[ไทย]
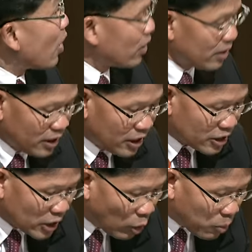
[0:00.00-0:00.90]
112ครับ
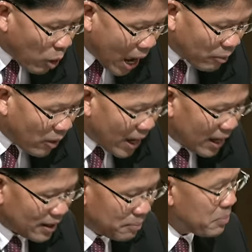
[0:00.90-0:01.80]
สรุปความว่า
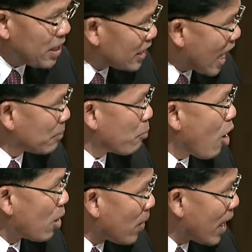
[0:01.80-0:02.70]
มีการมอ
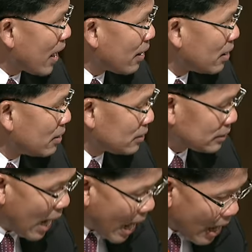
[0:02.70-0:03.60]
งว่า
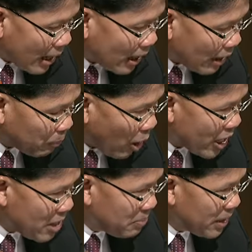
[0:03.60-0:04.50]
ปล่อย
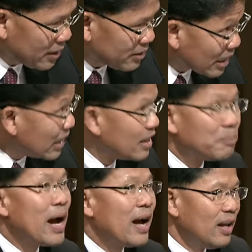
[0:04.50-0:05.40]
ให้มีสื่อ
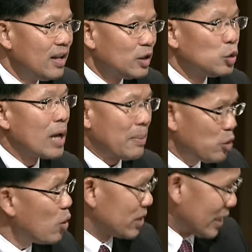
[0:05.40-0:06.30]
มาจุราบ
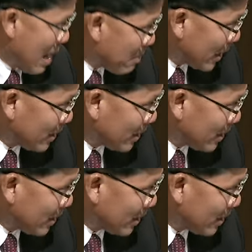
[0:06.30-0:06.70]
ช่วงสถาบัน